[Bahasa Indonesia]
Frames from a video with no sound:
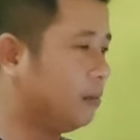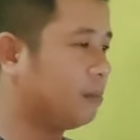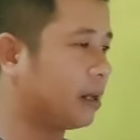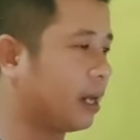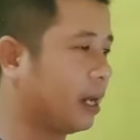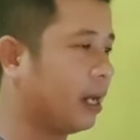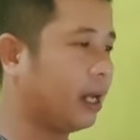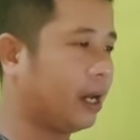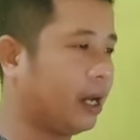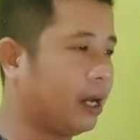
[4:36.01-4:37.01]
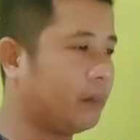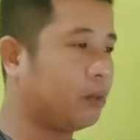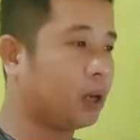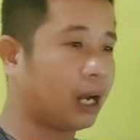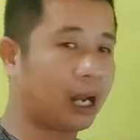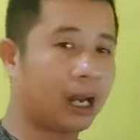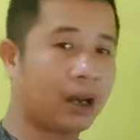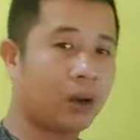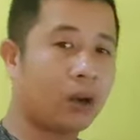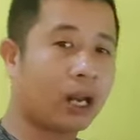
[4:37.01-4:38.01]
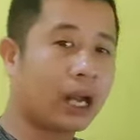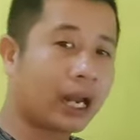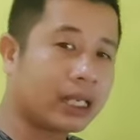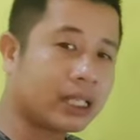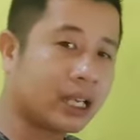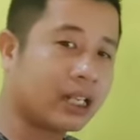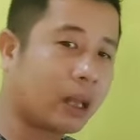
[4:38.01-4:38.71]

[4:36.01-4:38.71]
mereka ya bukan orang Kristen